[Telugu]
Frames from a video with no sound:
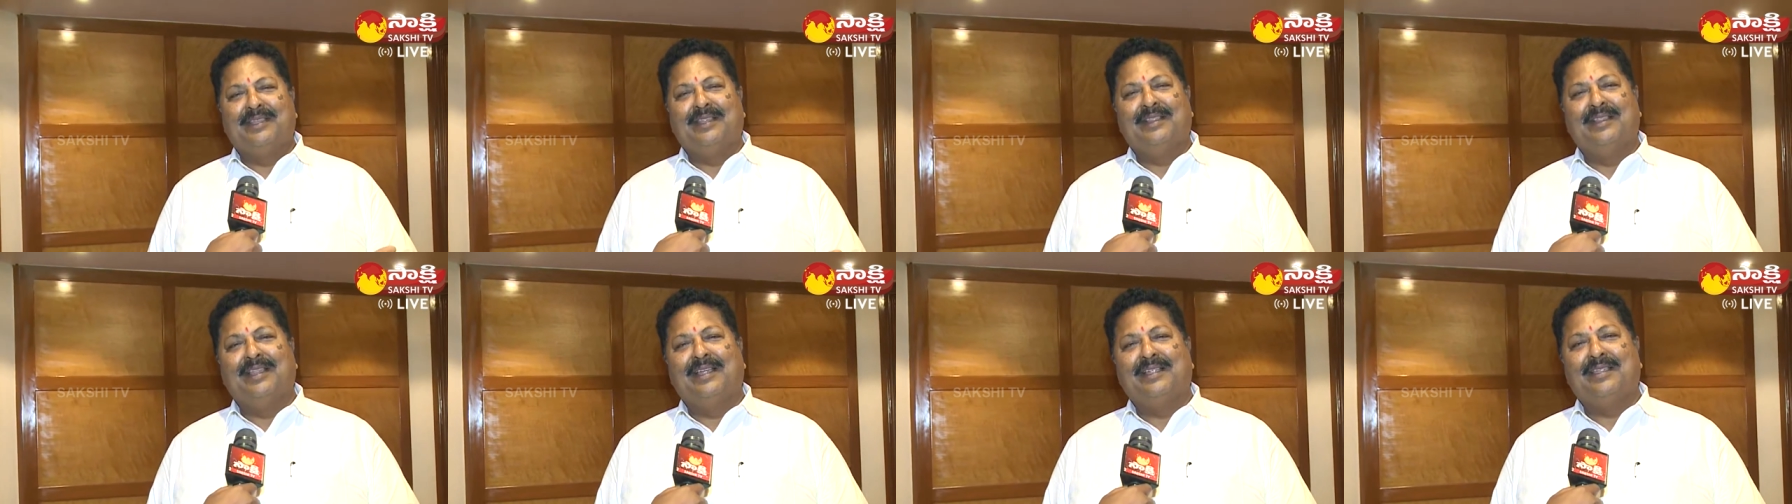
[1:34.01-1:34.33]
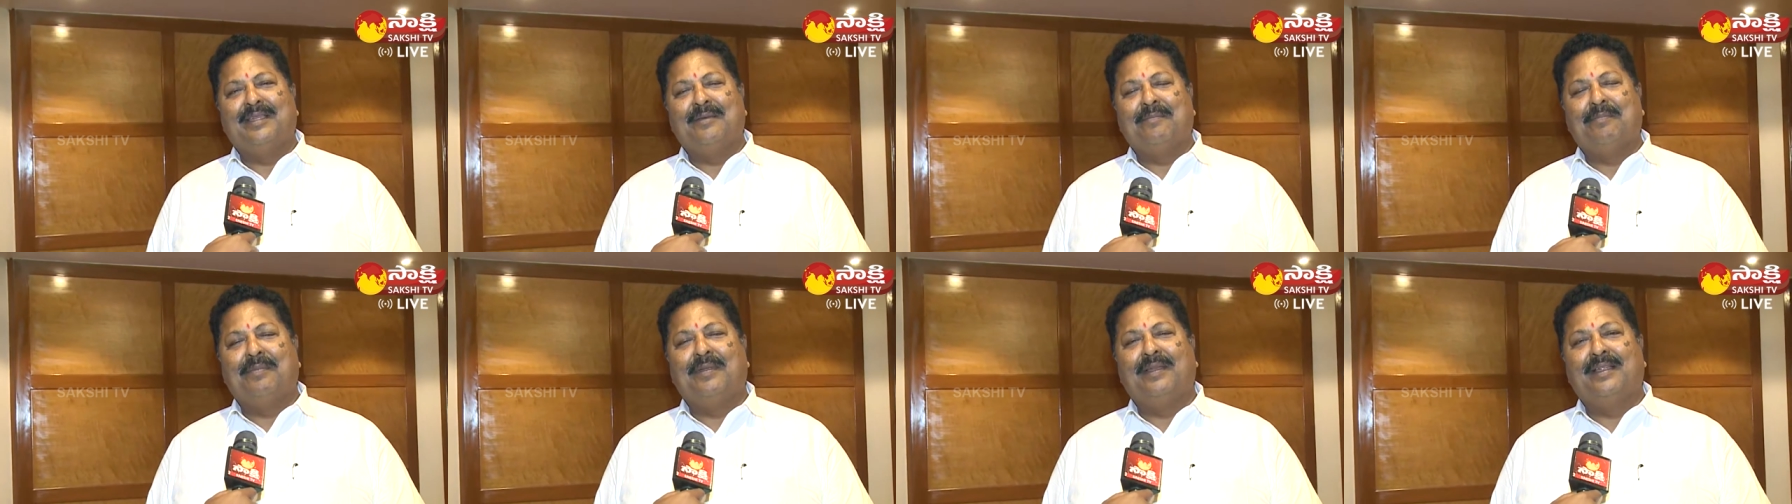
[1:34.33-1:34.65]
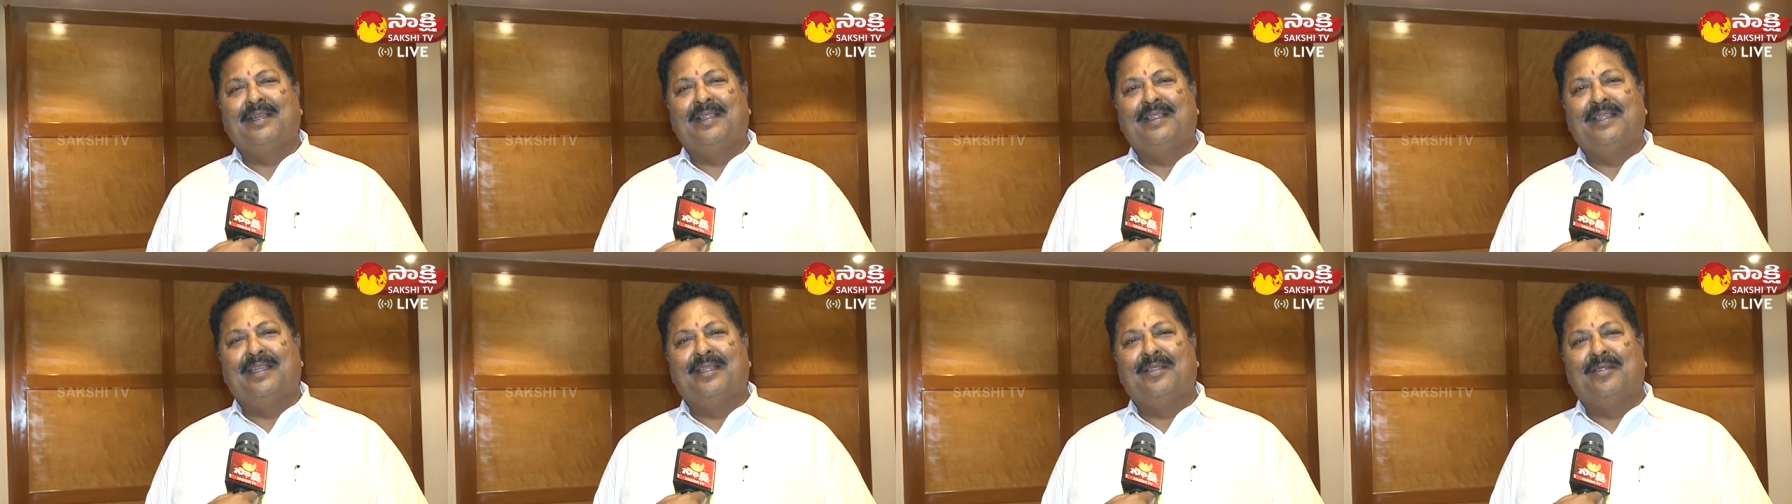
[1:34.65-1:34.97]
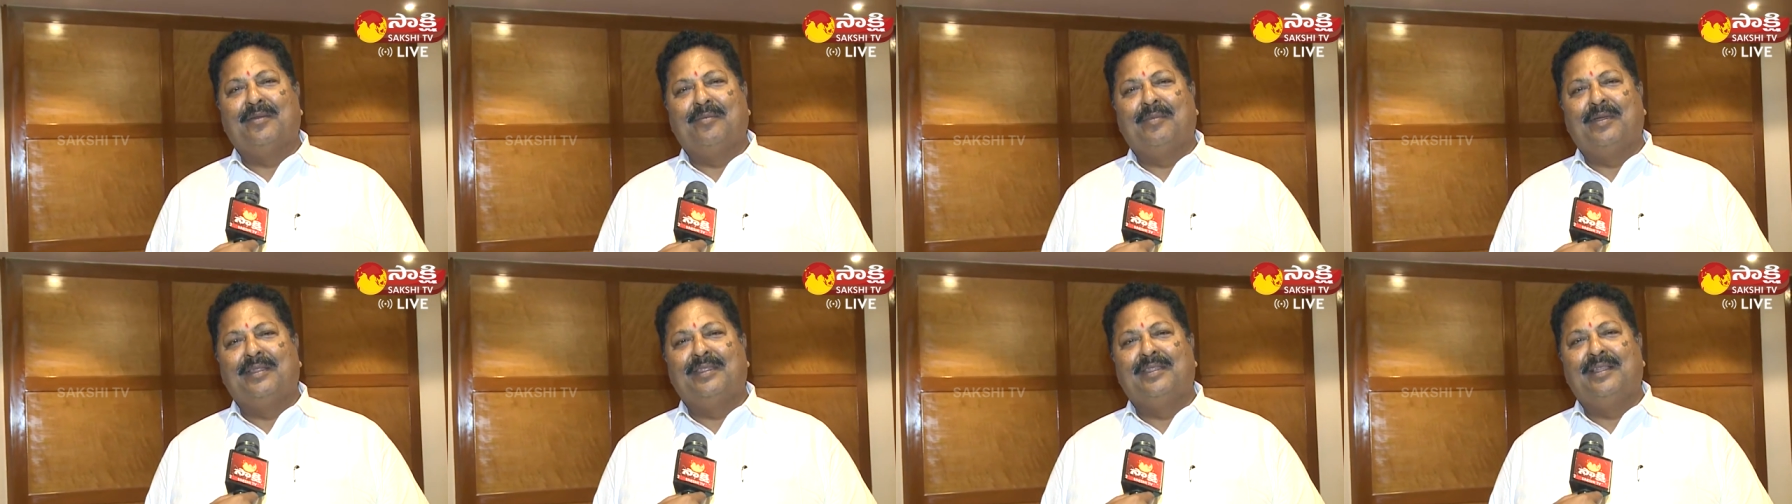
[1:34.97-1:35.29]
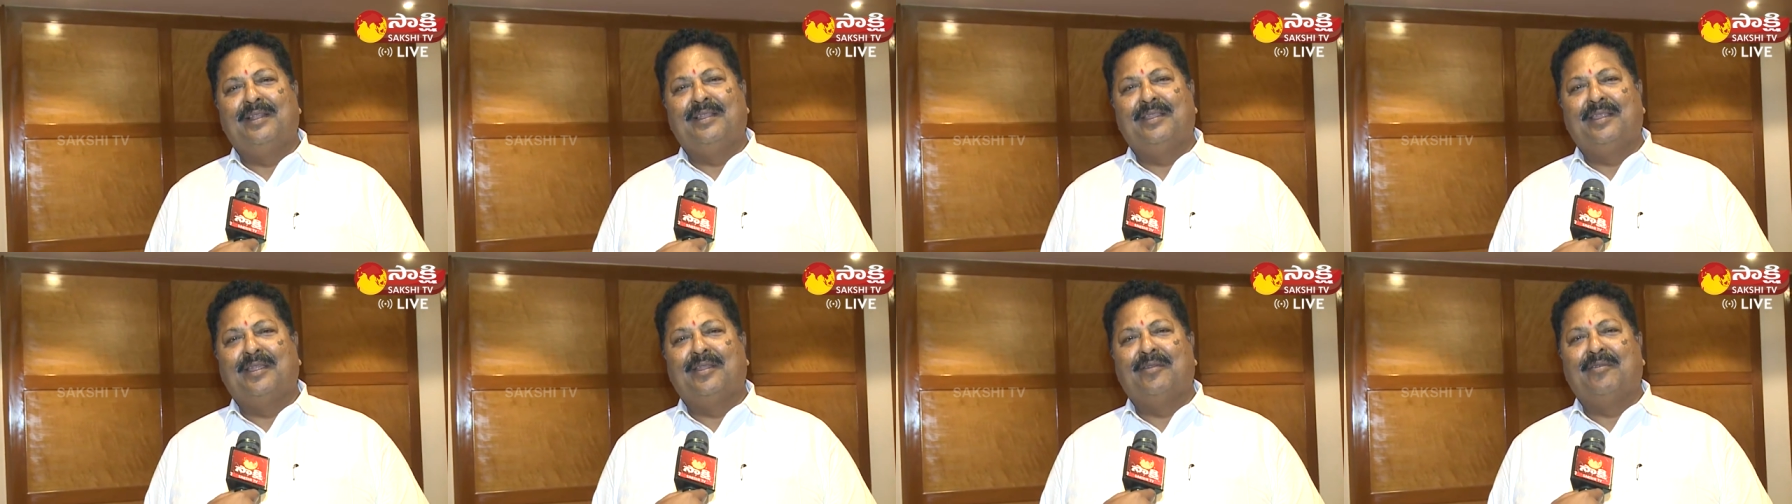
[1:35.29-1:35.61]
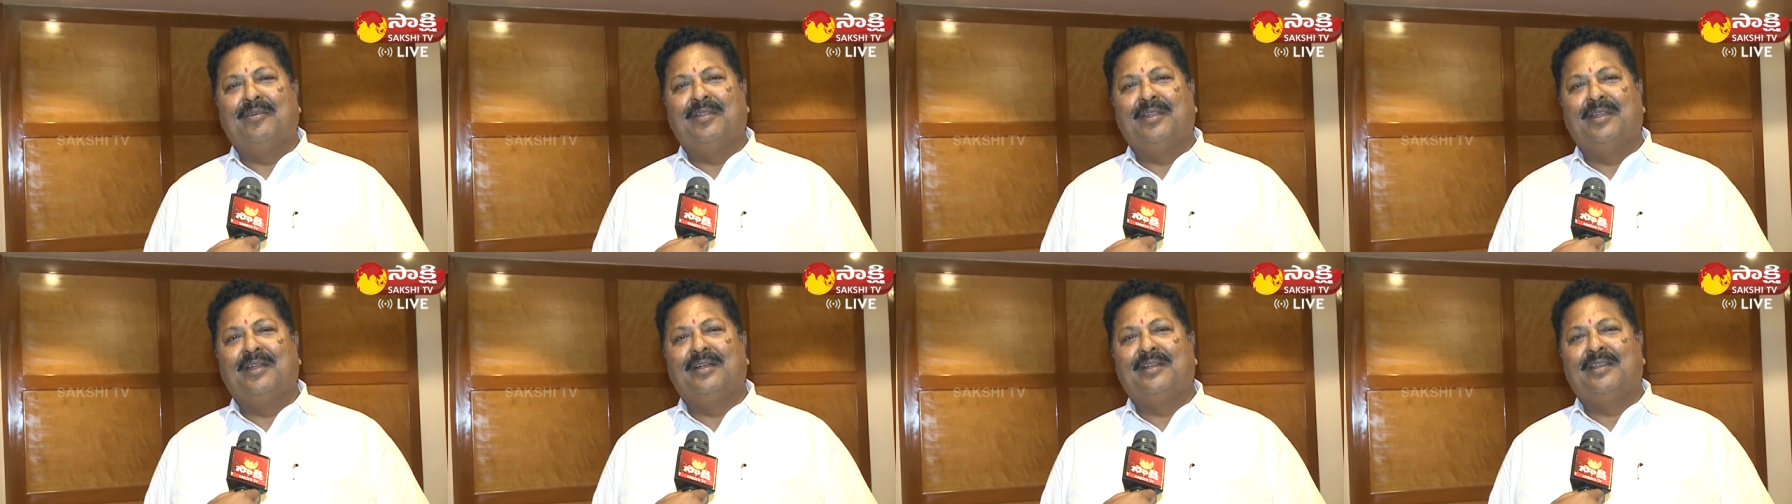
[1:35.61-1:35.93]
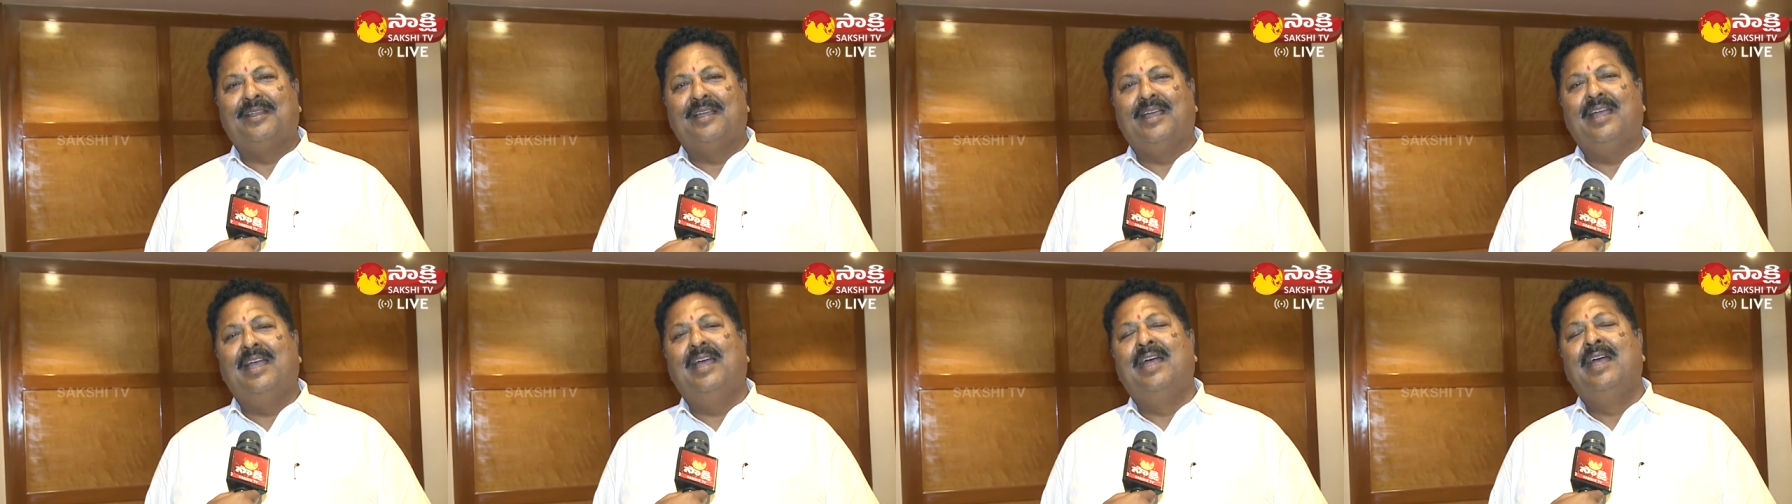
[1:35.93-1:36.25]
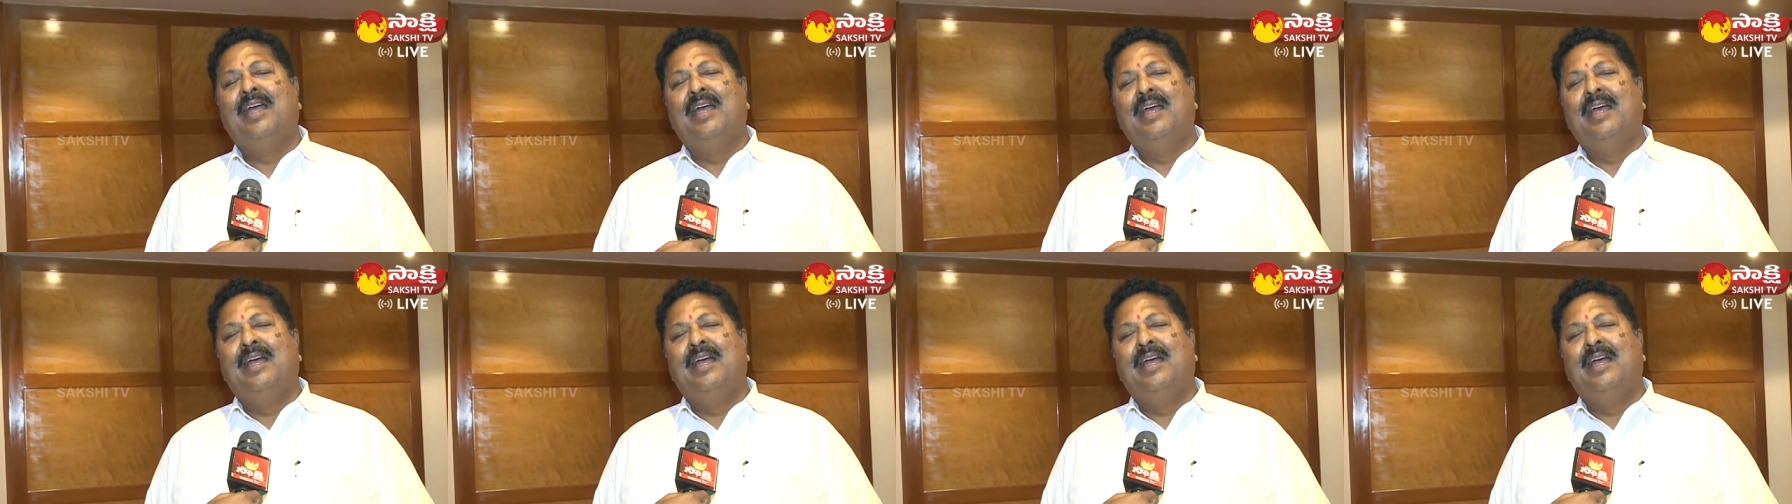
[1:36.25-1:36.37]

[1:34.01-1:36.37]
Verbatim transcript: ఇందాక చెప్పాను కదా ఏదో మధ్యలో ధర అన్నట్టుగా